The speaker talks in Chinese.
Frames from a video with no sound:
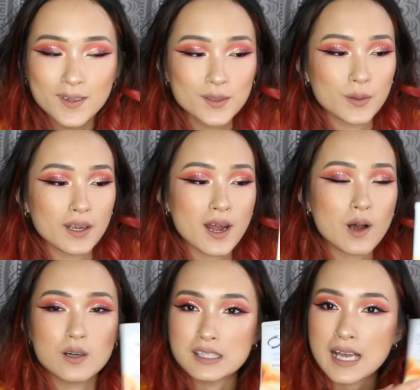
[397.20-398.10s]
对，然
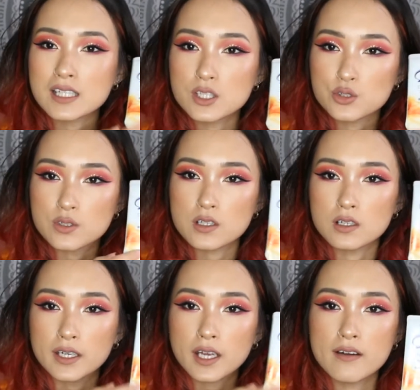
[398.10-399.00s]
后它是橘
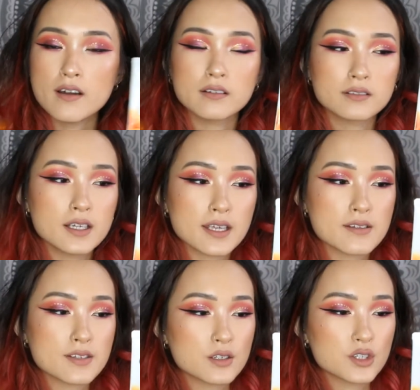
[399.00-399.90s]
色，你可以认认
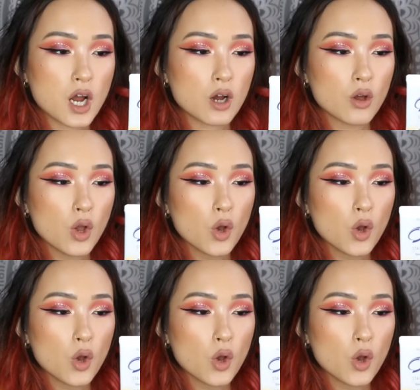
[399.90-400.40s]
颜色就好了。